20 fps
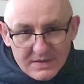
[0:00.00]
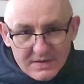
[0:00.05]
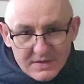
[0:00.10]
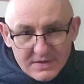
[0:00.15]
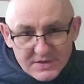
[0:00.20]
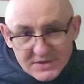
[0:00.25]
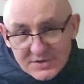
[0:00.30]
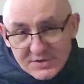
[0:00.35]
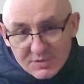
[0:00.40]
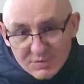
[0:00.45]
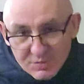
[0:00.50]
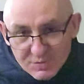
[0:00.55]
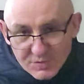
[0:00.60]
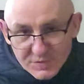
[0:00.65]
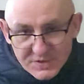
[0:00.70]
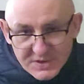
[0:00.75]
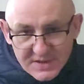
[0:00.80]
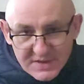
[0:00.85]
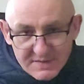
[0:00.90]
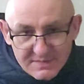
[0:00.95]
siedzą
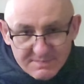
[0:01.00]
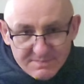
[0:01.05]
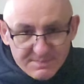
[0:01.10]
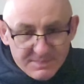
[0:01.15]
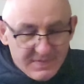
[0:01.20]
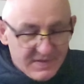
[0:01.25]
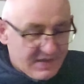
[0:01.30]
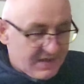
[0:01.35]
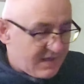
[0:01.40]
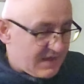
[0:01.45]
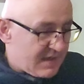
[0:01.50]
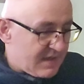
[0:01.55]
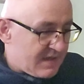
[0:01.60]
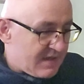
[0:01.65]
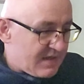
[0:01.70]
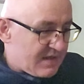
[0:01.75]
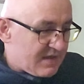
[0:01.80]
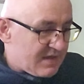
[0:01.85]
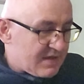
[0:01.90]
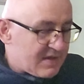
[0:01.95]
ludzie,
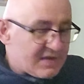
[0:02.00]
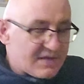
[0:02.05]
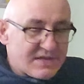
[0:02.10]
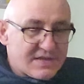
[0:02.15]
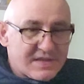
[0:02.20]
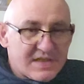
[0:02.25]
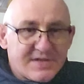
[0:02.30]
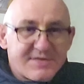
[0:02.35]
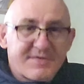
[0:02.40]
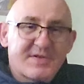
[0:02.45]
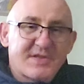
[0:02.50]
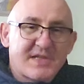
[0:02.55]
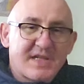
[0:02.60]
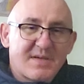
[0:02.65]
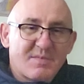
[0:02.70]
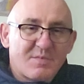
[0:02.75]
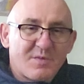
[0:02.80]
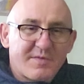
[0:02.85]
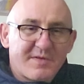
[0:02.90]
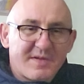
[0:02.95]

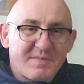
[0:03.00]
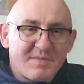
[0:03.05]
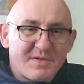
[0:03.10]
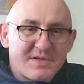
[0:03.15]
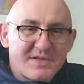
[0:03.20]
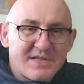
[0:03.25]
Zazwyczaj mówimy,